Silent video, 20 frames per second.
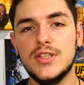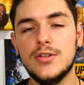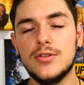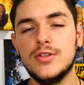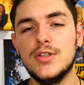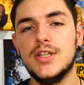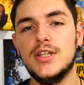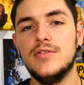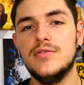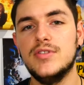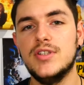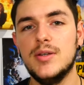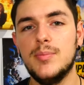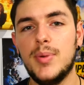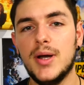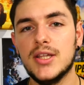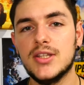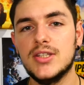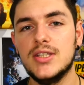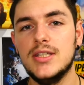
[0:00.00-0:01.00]
étant donné qu'il faisait
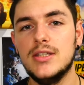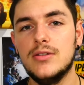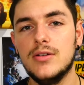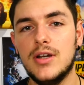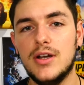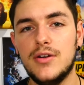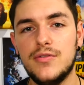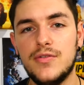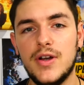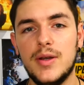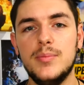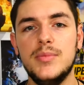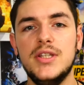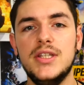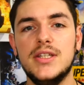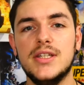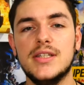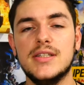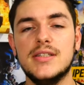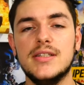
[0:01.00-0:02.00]
partie de la
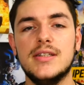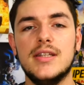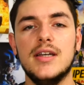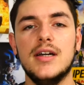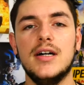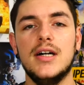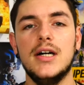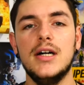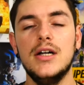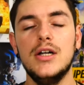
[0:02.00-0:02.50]
famille, etc.,